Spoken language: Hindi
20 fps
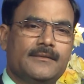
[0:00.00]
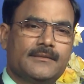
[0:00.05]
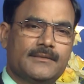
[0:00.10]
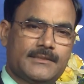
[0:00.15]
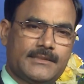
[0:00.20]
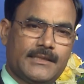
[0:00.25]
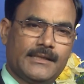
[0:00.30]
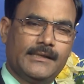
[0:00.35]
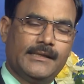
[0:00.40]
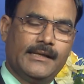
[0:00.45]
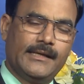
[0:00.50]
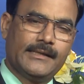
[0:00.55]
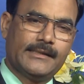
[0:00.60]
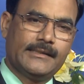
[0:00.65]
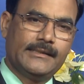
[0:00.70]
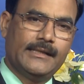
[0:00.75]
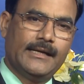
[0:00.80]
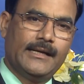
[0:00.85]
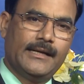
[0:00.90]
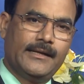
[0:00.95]
चंगा
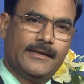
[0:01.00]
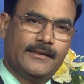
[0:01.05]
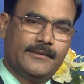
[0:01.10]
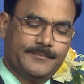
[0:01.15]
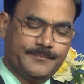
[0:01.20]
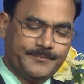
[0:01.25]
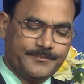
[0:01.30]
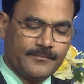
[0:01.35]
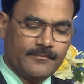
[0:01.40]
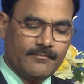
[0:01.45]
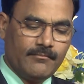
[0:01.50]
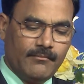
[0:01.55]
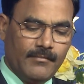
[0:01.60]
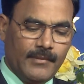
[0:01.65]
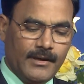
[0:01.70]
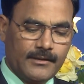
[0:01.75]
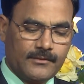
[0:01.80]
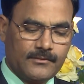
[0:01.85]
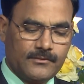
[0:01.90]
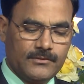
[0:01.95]
किया है
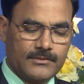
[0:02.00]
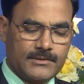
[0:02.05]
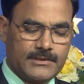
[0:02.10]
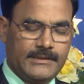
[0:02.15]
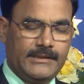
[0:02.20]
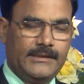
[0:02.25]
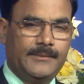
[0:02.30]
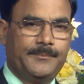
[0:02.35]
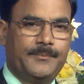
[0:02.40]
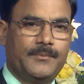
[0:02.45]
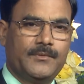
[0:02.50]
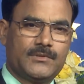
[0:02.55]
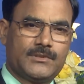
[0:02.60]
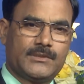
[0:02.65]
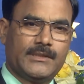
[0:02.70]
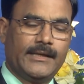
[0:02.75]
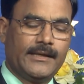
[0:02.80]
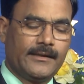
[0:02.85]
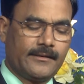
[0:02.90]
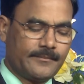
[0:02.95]
मरकुस की
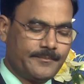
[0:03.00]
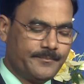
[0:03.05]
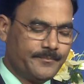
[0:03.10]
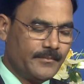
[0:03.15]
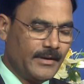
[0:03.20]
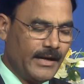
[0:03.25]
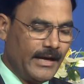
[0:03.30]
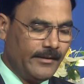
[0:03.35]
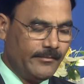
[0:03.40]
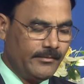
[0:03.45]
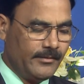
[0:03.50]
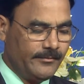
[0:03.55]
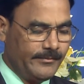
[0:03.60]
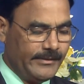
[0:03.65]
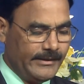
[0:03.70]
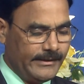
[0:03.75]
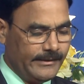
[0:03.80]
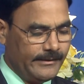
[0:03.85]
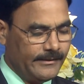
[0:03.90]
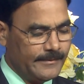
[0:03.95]
पुस्तक बाइबल
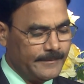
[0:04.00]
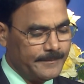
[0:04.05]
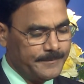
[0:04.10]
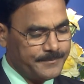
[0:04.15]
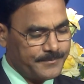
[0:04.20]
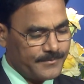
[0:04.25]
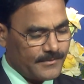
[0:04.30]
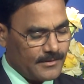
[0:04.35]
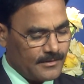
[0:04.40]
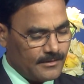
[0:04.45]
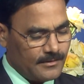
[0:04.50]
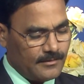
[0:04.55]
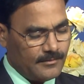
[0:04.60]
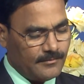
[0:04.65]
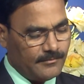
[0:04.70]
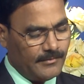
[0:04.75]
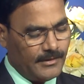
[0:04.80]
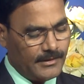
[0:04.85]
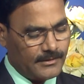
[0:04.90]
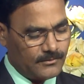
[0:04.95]
में
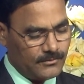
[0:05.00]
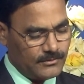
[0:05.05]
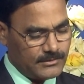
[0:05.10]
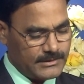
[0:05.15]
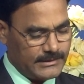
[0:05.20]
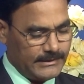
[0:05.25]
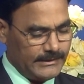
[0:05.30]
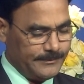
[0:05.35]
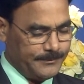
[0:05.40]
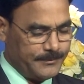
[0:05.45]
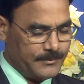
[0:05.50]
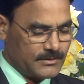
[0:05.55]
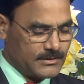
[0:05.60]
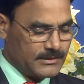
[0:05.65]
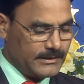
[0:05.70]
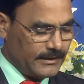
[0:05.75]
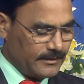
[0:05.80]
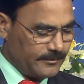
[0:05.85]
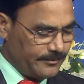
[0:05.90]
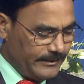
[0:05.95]
मरकुस की
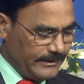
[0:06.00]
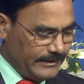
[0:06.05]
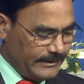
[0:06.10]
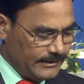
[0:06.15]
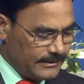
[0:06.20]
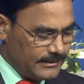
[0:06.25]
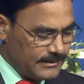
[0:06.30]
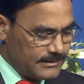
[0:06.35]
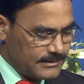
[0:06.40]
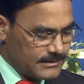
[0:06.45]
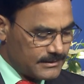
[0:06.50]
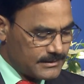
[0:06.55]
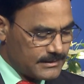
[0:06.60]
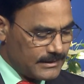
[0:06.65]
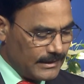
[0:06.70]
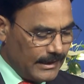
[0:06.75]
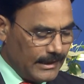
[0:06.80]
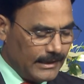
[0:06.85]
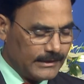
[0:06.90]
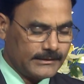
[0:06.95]
पुस्तक में
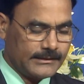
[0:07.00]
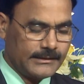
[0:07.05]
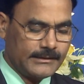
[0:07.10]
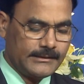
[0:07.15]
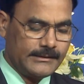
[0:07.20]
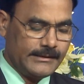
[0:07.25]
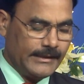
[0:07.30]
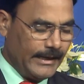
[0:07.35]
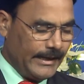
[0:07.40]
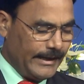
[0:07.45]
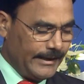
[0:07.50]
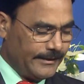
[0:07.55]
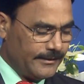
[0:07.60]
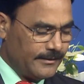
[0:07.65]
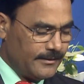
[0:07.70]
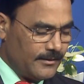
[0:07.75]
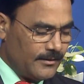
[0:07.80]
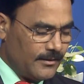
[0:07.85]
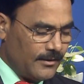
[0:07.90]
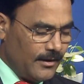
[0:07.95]
सात अध्याय
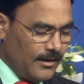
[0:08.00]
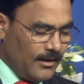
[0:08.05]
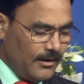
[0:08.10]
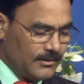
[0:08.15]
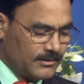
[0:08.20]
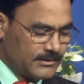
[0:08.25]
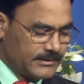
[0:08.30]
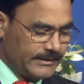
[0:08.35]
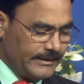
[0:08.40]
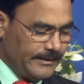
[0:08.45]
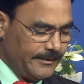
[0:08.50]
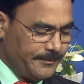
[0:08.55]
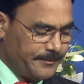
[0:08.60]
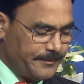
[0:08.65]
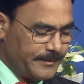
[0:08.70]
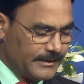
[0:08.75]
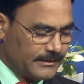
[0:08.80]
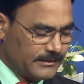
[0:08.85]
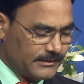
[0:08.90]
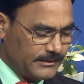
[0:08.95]
और उसके
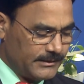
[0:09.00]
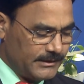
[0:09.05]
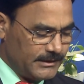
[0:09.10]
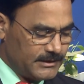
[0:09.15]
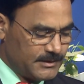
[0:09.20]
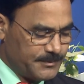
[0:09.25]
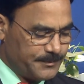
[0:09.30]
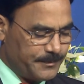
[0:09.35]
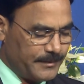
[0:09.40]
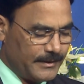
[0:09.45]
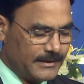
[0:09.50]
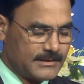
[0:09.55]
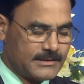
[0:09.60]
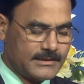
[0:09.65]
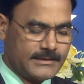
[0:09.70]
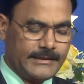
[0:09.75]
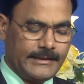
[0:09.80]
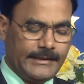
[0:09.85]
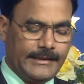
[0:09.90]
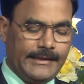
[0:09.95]
बत्तीस पद
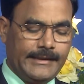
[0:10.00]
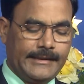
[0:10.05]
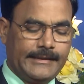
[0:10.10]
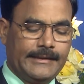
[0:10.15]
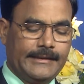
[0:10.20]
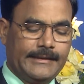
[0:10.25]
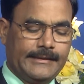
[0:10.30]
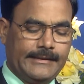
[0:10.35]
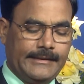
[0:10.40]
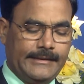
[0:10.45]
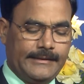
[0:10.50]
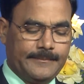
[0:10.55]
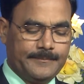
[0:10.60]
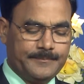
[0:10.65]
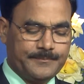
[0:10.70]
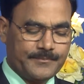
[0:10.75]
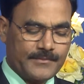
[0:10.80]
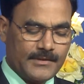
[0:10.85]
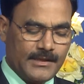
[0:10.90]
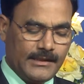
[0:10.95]
से लेकर के
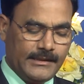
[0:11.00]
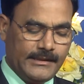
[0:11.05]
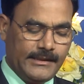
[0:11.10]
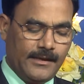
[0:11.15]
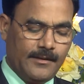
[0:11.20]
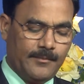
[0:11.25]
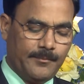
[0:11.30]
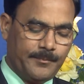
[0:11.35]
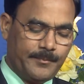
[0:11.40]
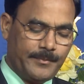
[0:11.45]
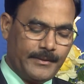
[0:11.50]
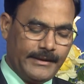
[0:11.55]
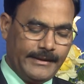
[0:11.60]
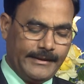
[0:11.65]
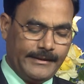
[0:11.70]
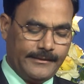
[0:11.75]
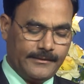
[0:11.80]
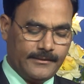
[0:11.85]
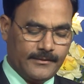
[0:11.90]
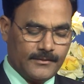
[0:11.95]
यदि हम
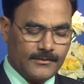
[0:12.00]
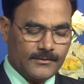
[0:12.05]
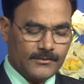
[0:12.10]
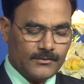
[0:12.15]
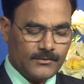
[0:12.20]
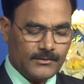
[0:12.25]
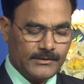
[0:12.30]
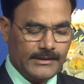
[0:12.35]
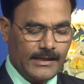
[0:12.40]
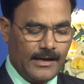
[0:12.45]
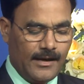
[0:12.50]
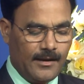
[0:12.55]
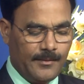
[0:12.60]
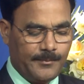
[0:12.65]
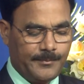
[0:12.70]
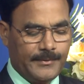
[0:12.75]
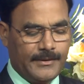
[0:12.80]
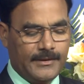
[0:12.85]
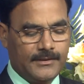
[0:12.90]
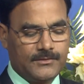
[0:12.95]
पढ़ें तो यहाँ
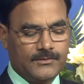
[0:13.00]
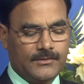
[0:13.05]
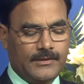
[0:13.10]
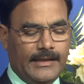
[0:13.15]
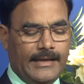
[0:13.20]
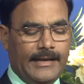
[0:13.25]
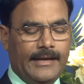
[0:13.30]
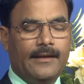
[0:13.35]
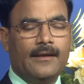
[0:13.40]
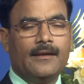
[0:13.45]
पर जो है